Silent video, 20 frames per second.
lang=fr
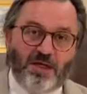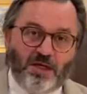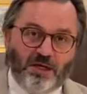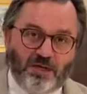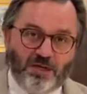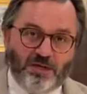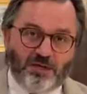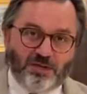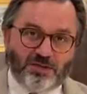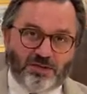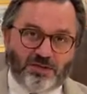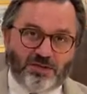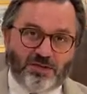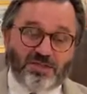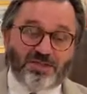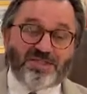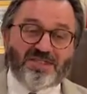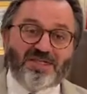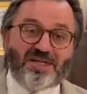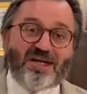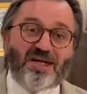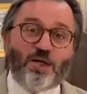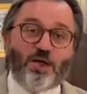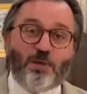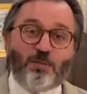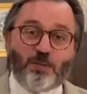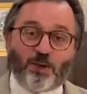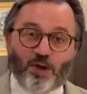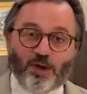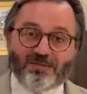euh, sortira le
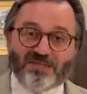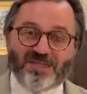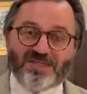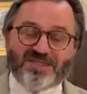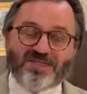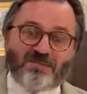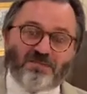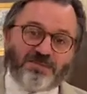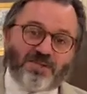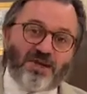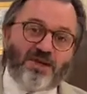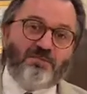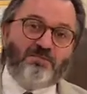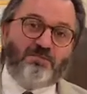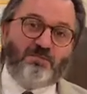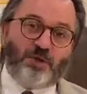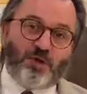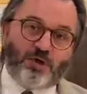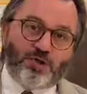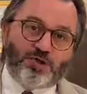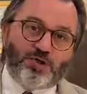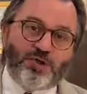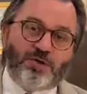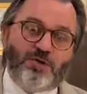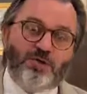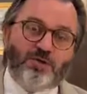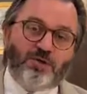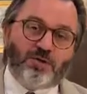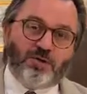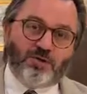1er septembre prochain,
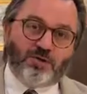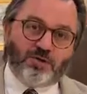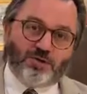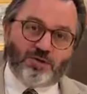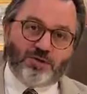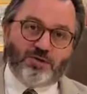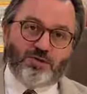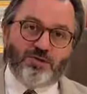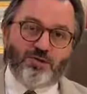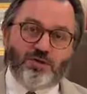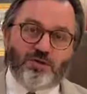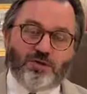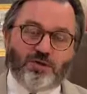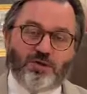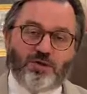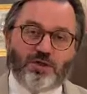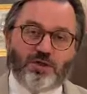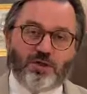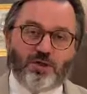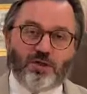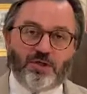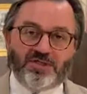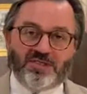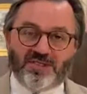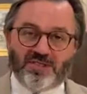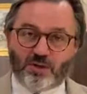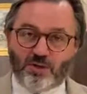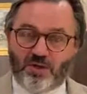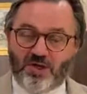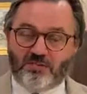donc sur notre
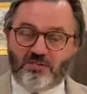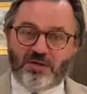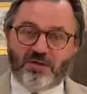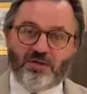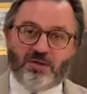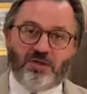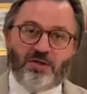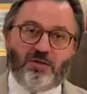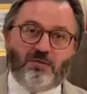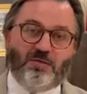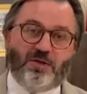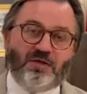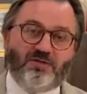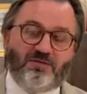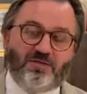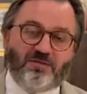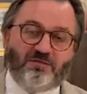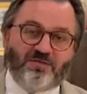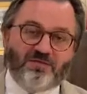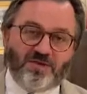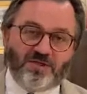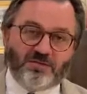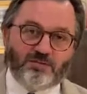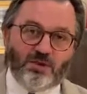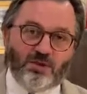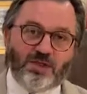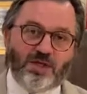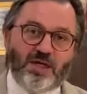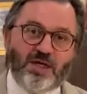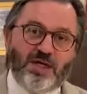site web et notre plateforme
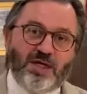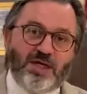Facebook.